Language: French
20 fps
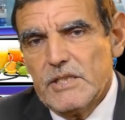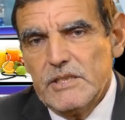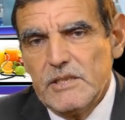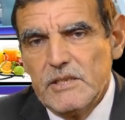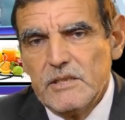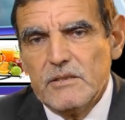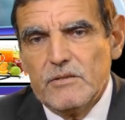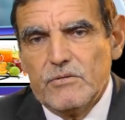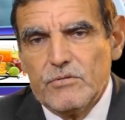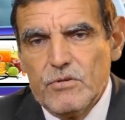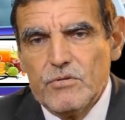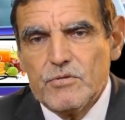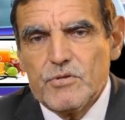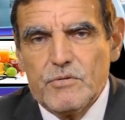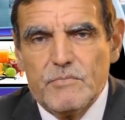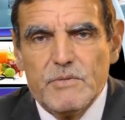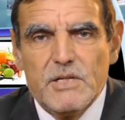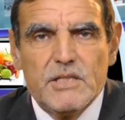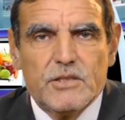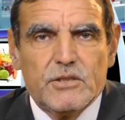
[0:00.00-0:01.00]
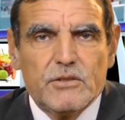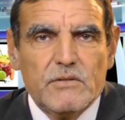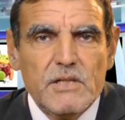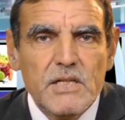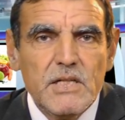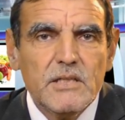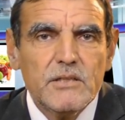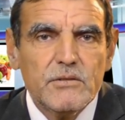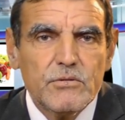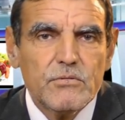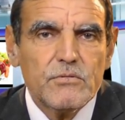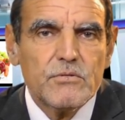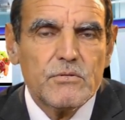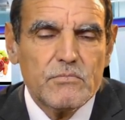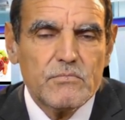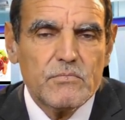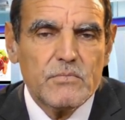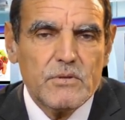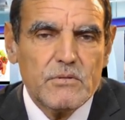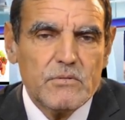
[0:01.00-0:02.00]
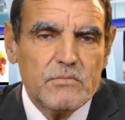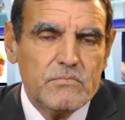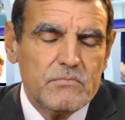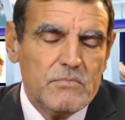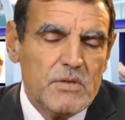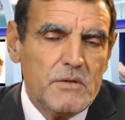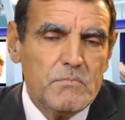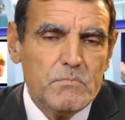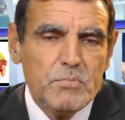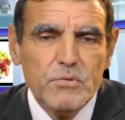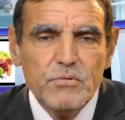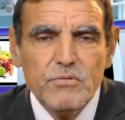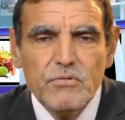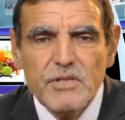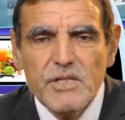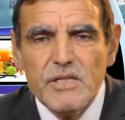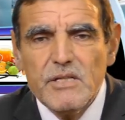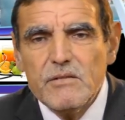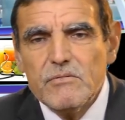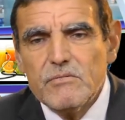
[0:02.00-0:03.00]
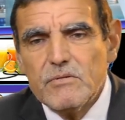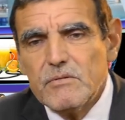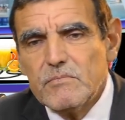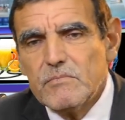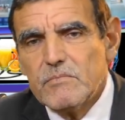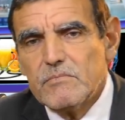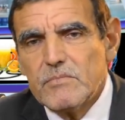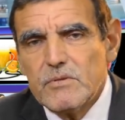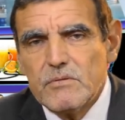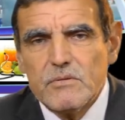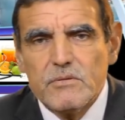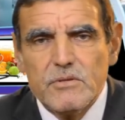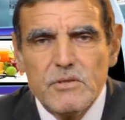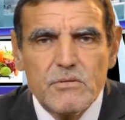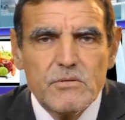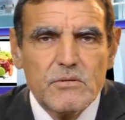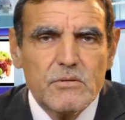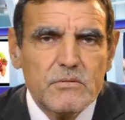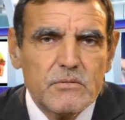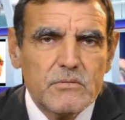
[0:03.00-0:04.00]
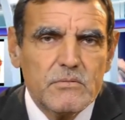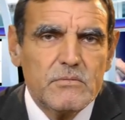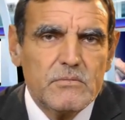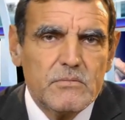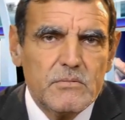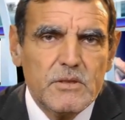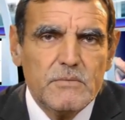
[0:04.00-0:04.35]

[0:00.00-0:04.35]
et on consommait les trois, on consommait un peu de riz, euh, disons.